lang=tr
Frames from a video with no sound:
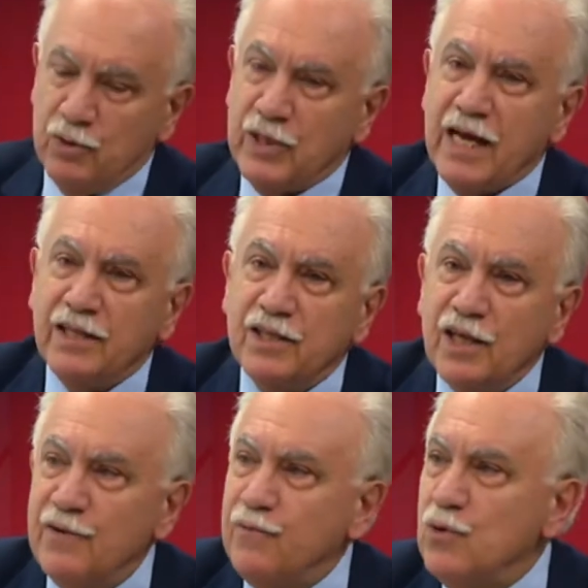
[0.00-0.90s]
Kendi
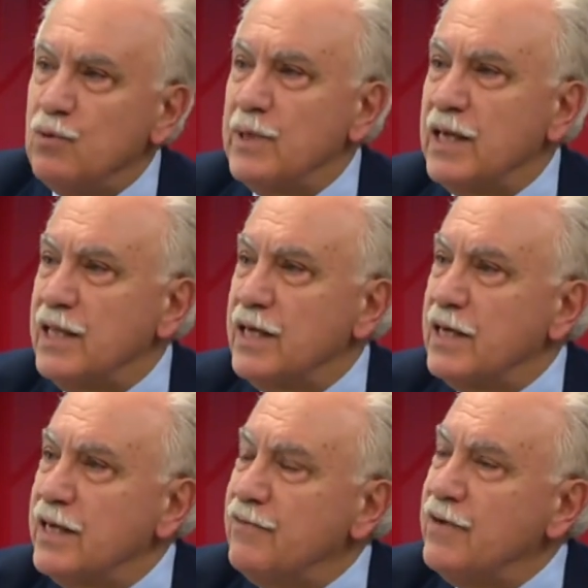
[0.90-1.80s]
telefon
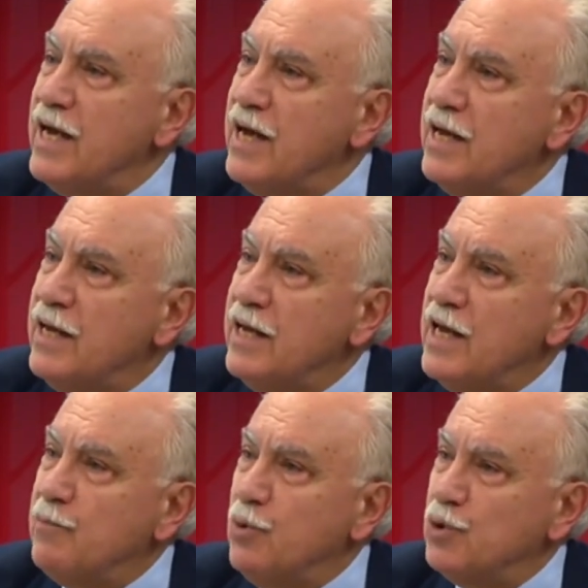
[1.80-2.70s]
numaralarını veya
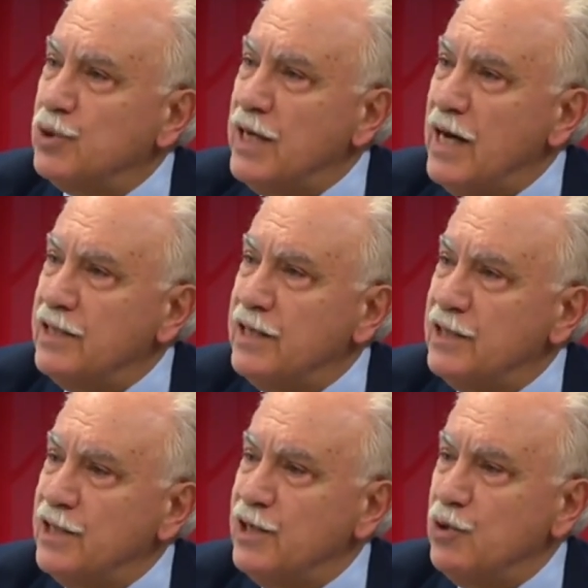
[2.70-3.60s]
e-posta
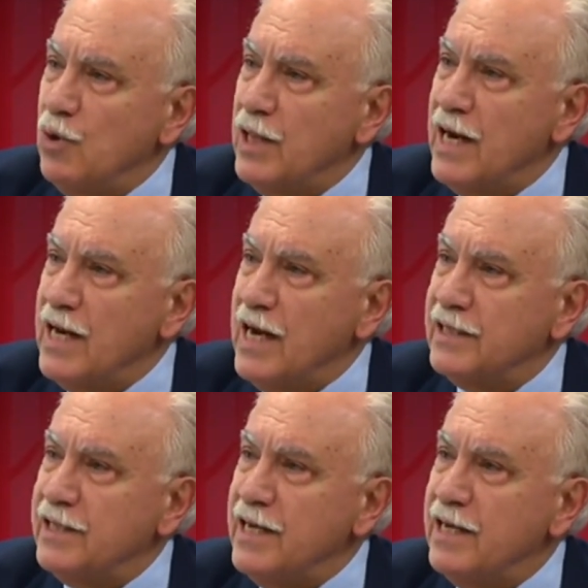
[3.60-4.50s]
adreslerini
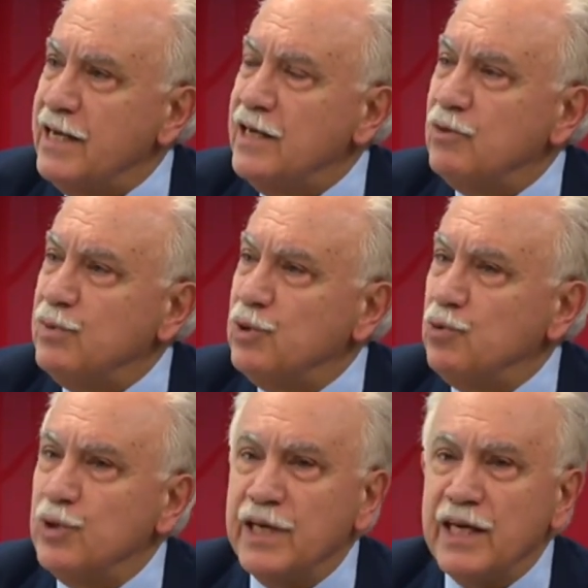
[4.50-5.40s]
yollarlarsa biz
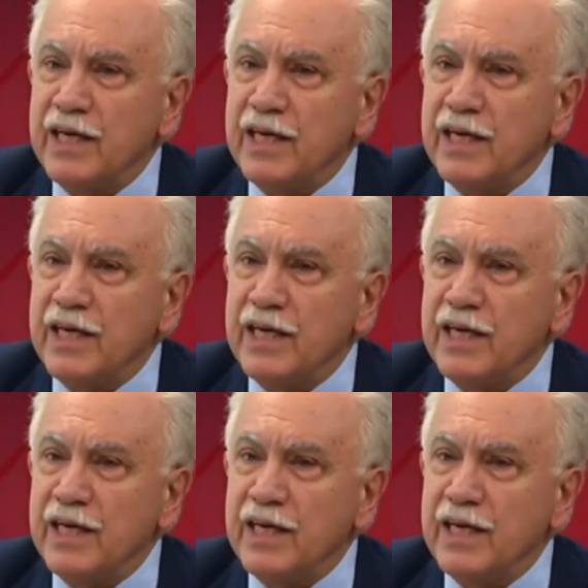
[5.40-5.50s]
Türkiye